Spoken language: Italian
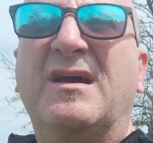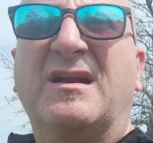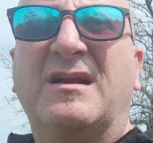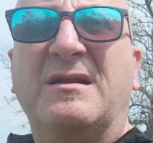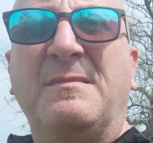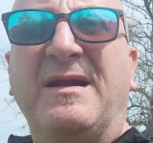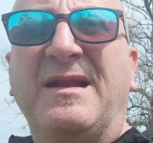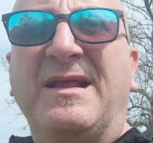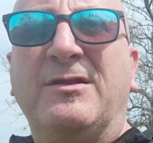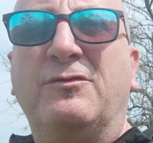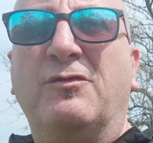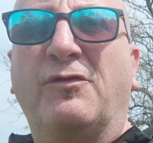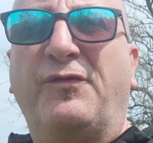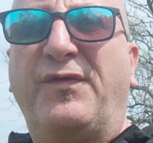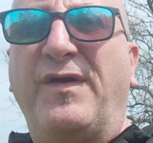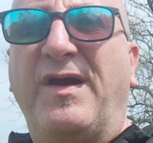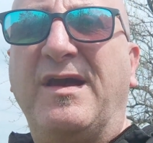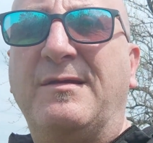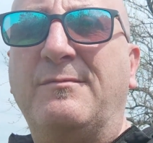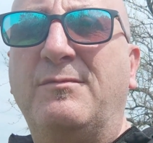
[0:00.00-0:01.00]
rimanendo
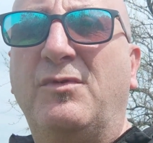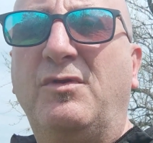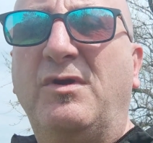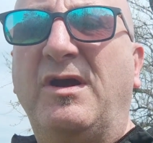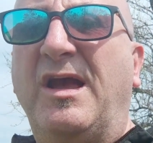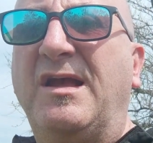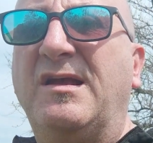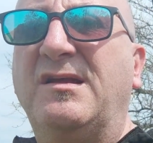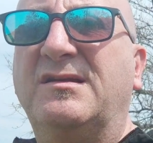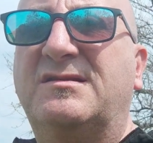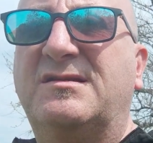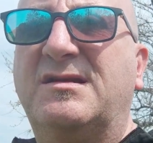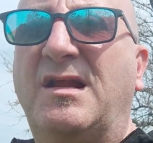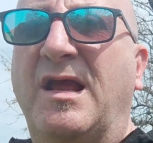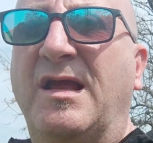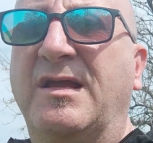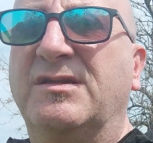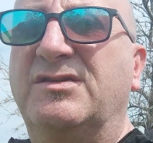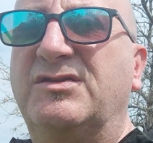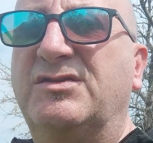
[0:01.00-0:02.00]
fermo e in
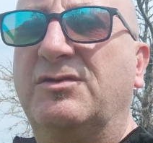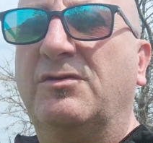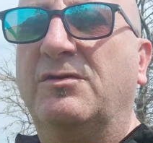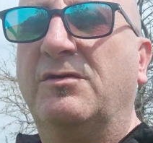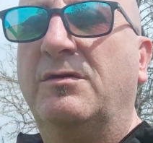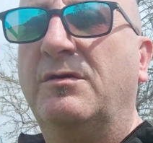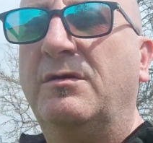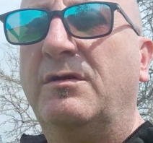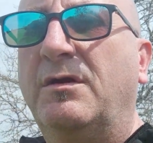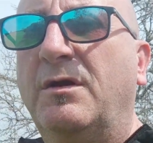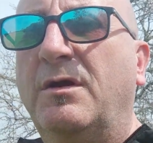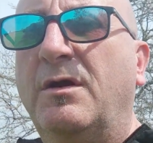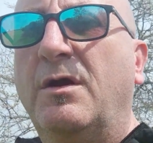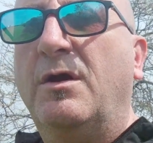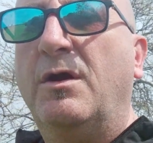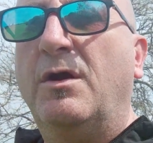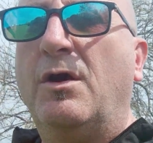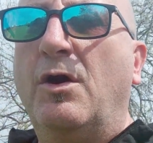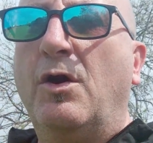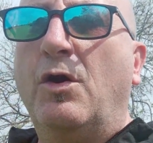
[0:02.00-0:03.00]
silenzio.
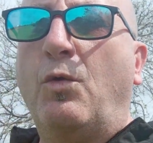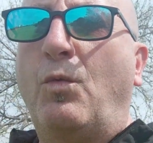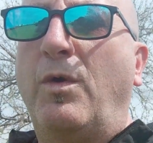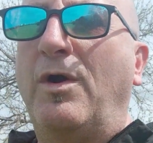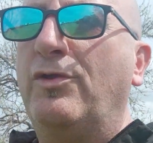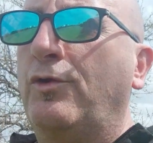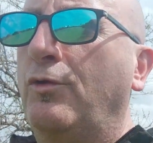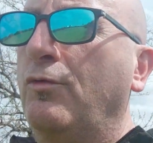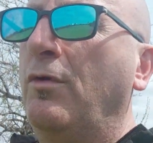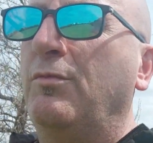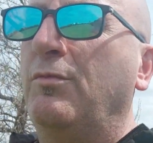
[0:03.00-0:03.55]
Quando